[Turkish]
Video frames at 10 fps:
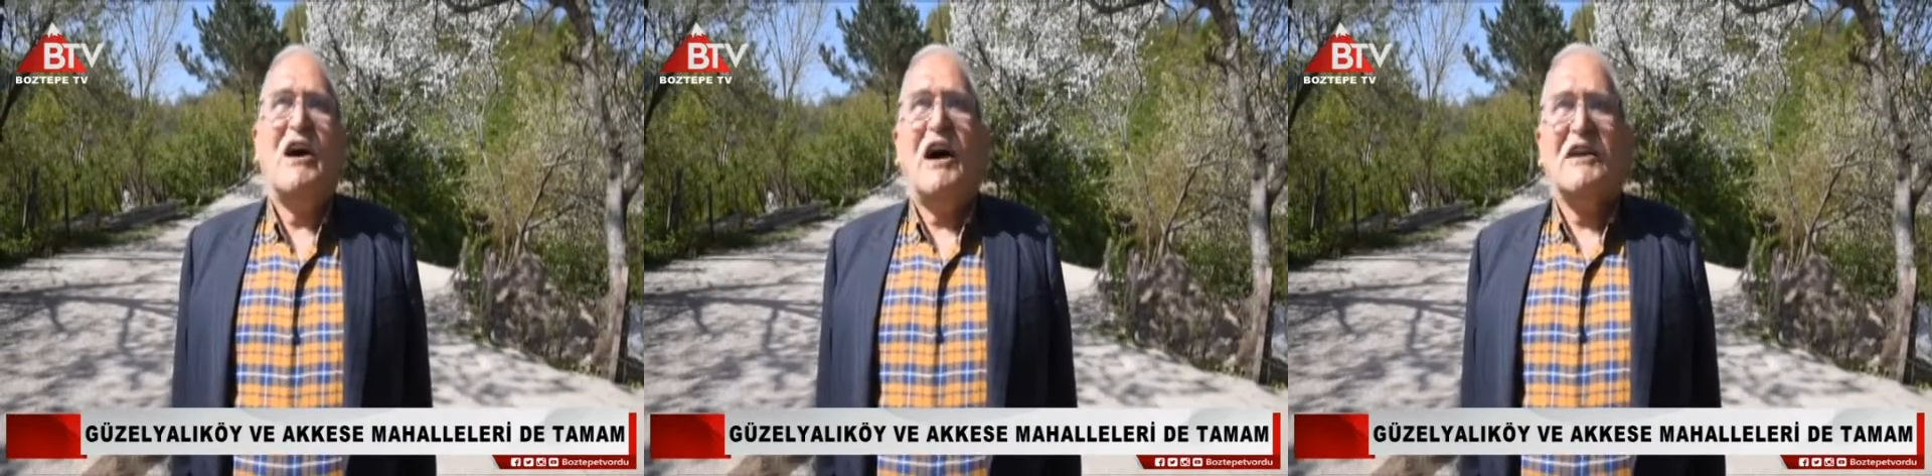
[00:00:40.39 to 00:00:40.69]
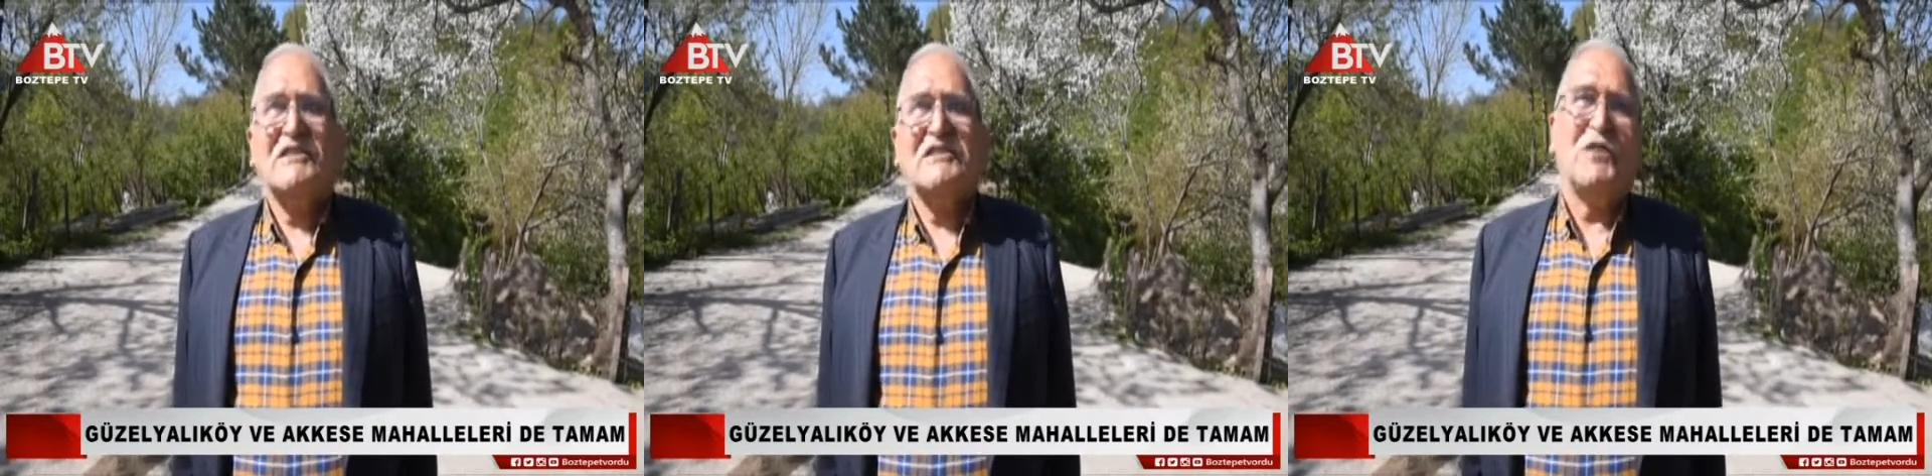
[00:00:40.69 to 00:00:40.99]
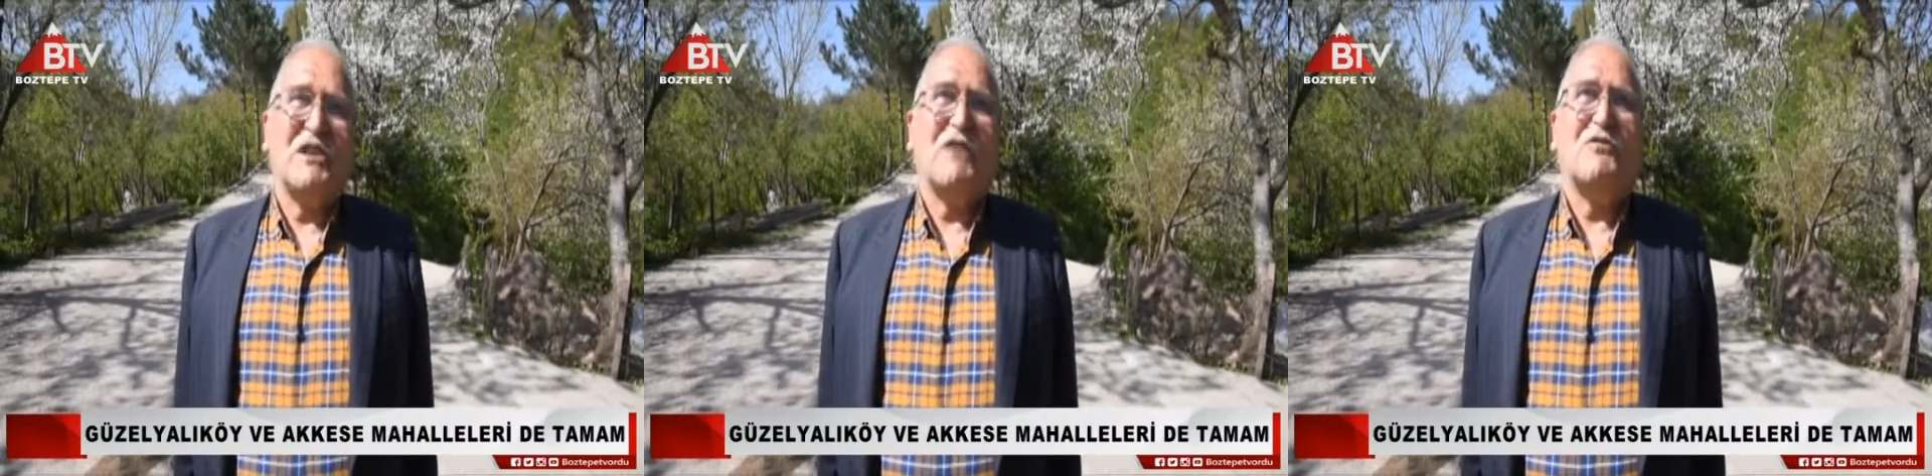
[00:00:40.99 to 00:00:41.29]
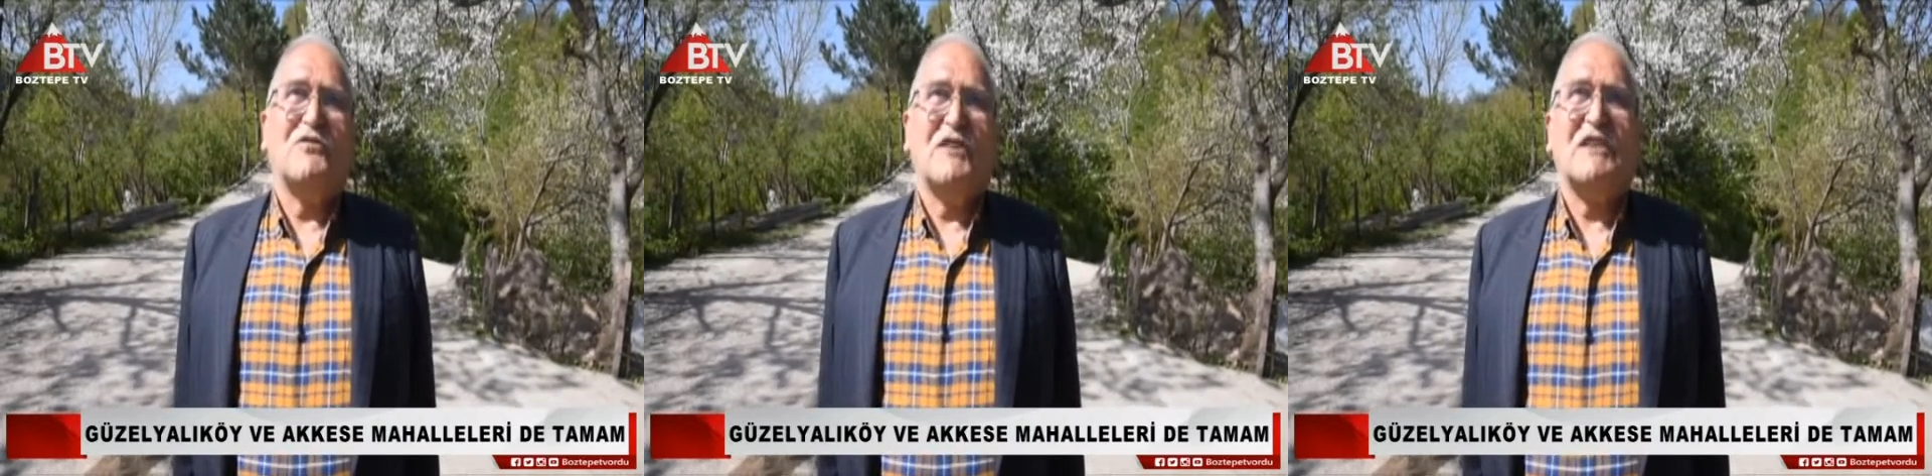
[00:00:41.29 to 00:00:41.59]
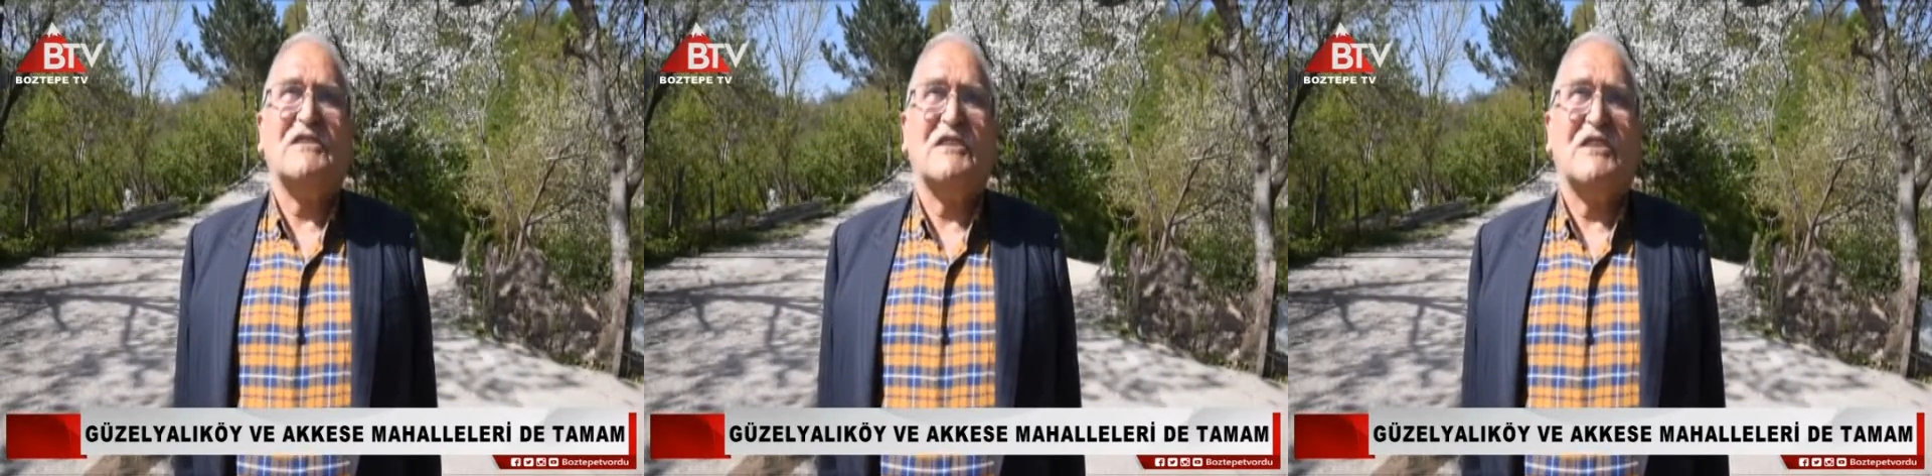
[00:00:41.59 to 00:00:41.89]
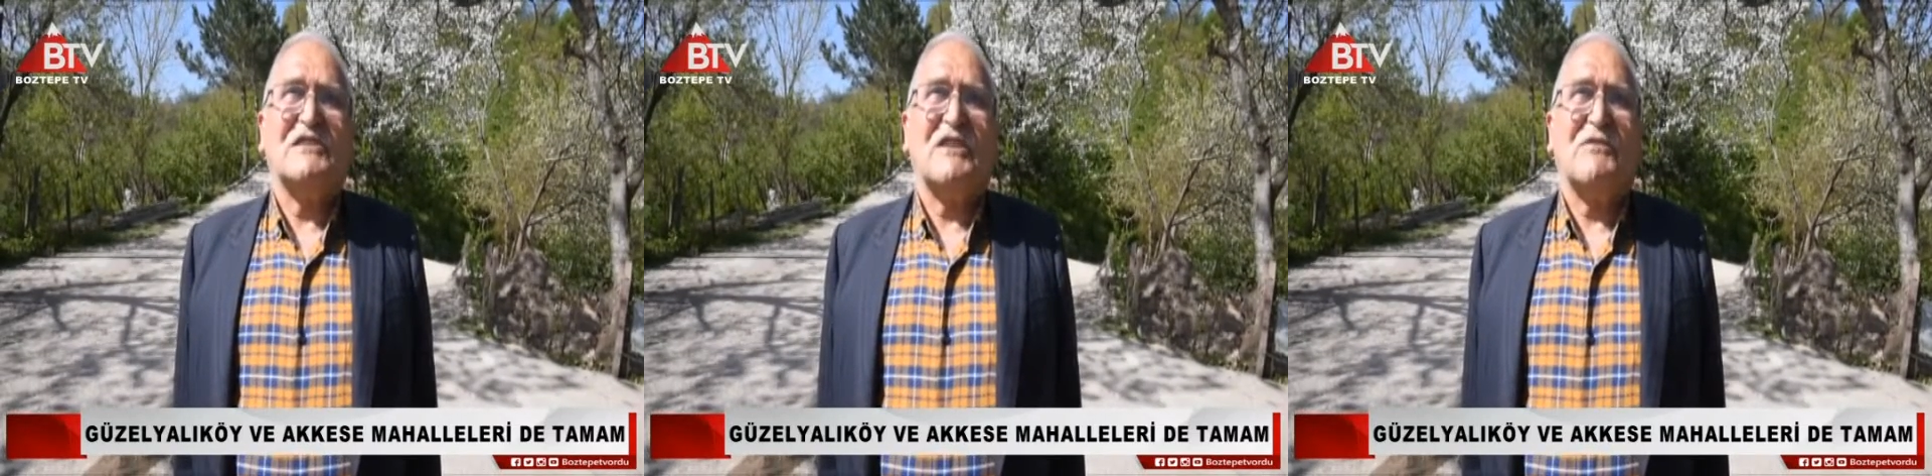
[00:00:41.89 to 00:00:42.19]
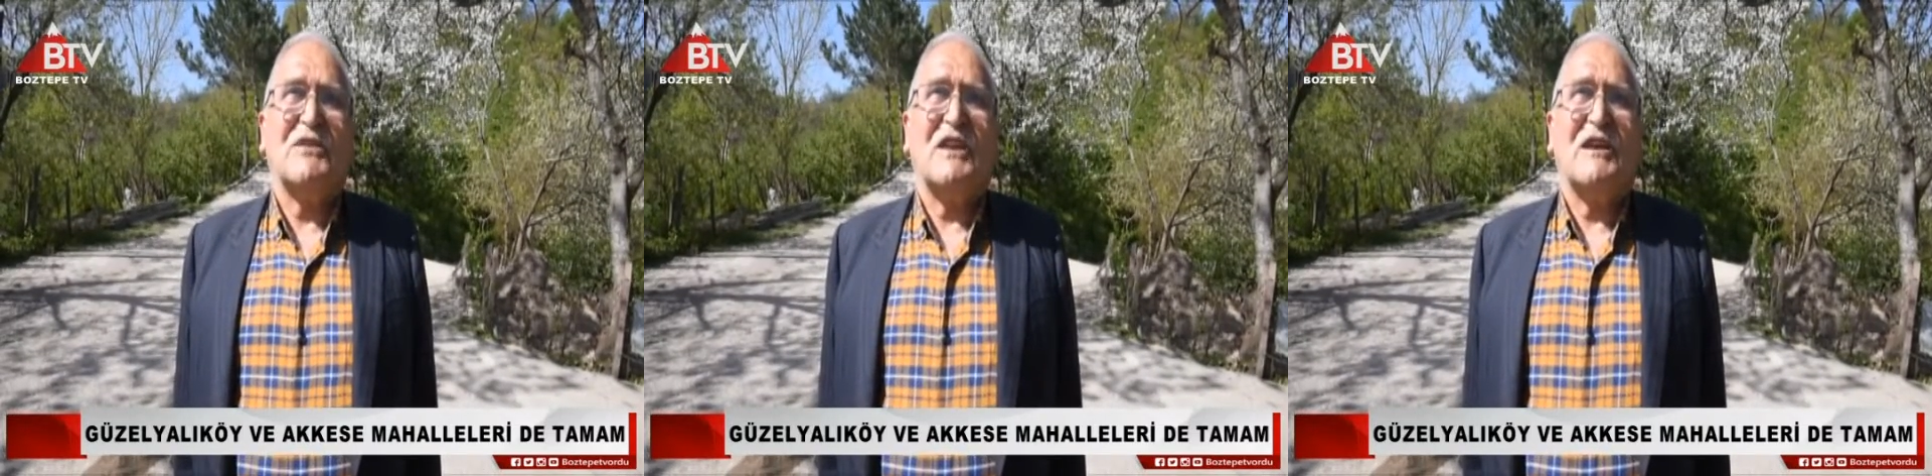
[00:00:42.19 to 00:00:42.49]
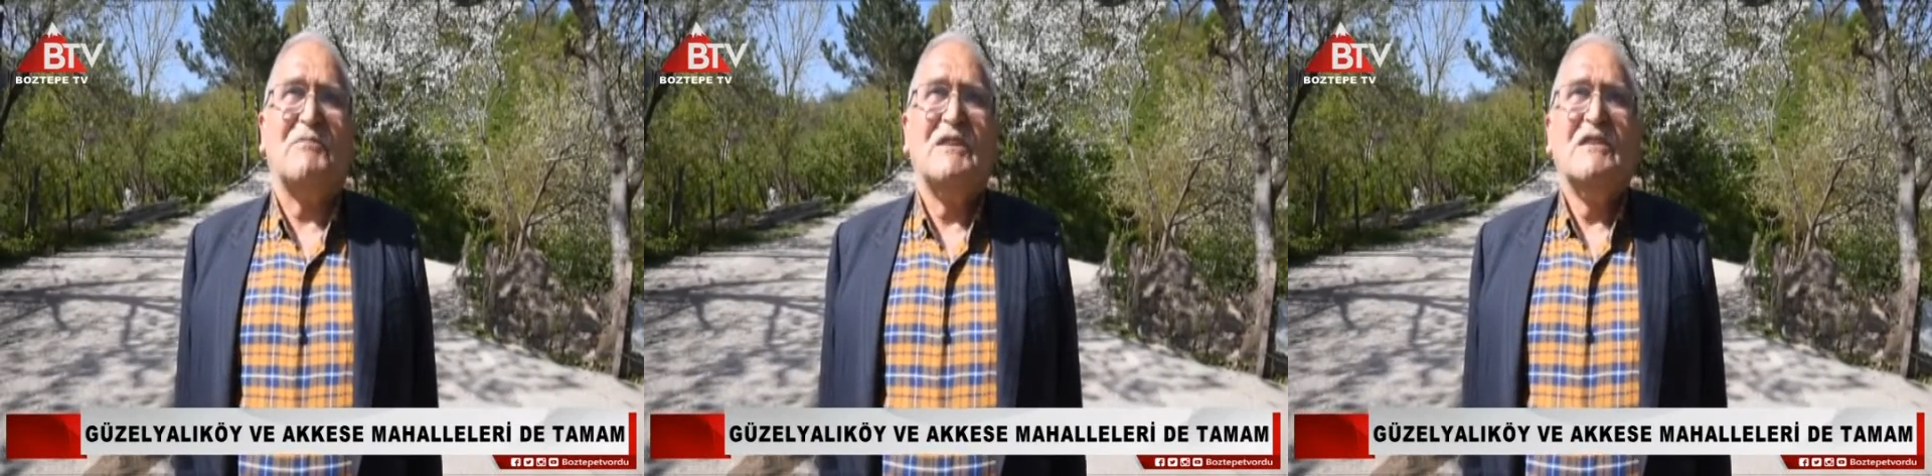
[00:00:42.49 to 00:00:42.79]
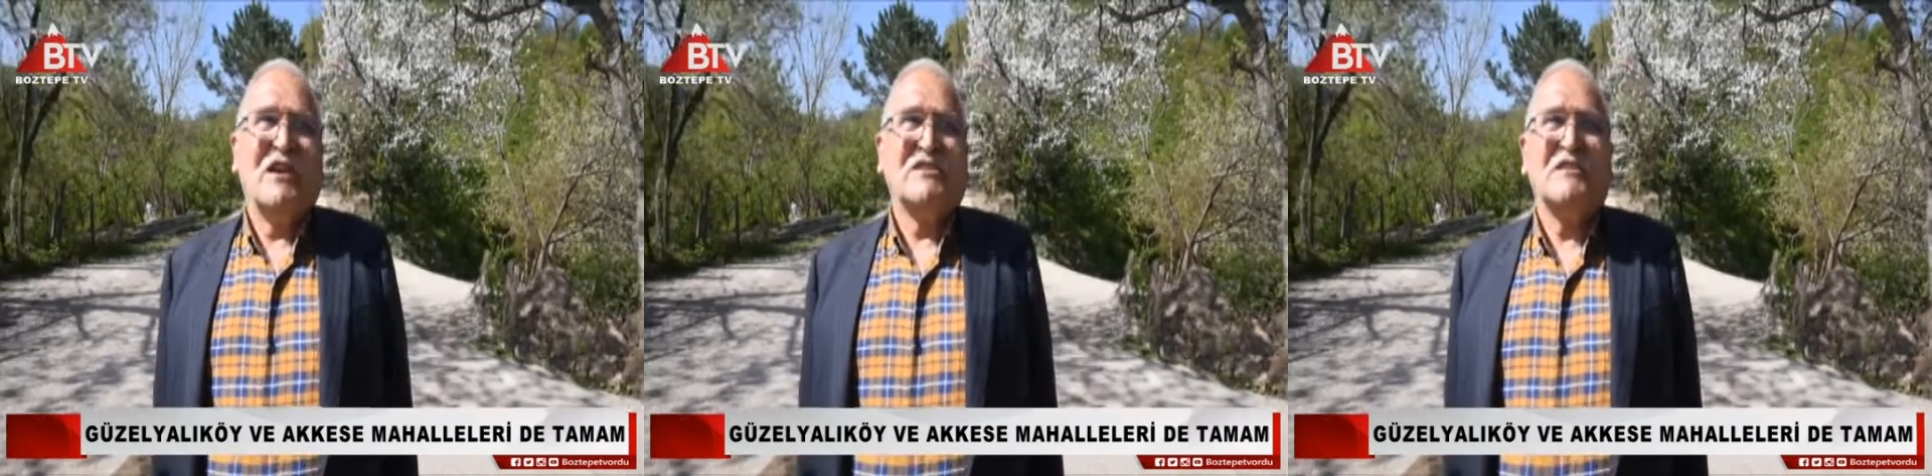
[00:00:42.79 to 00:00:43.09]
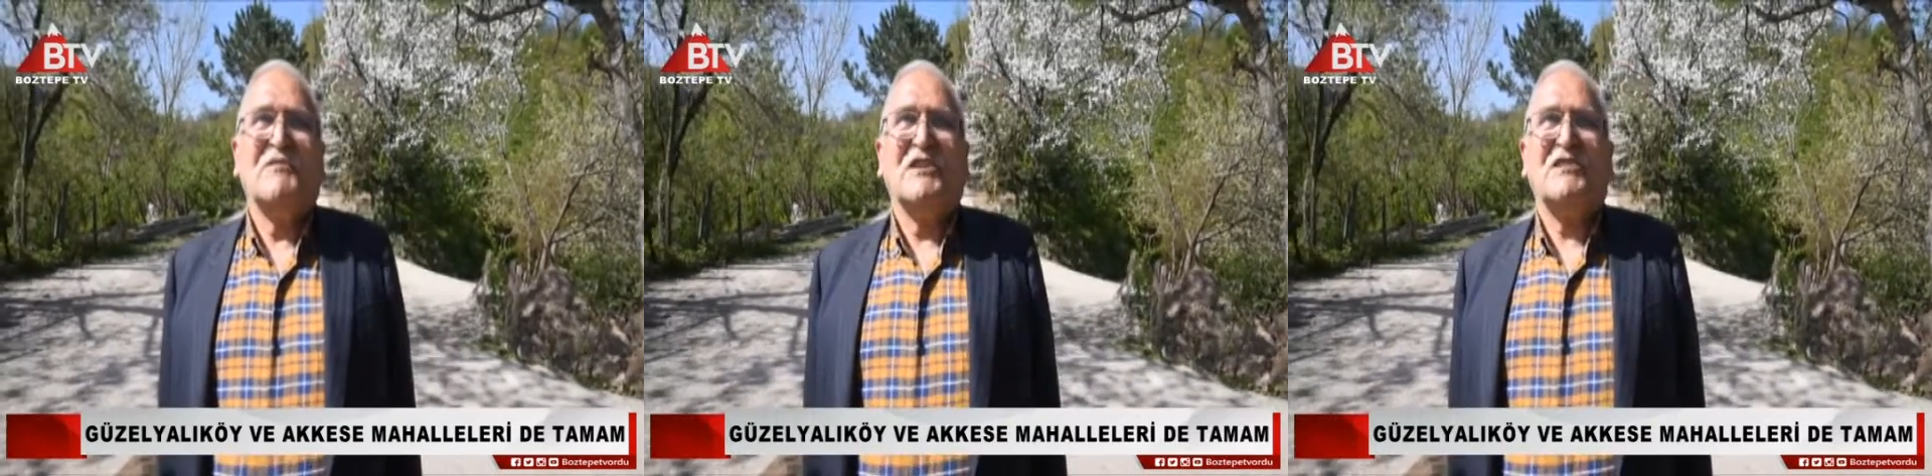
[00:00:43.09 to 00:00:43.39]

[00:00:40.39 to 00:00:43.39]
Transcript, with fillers: Ayrıca bir de onlar için teşekkür ederim. aşkım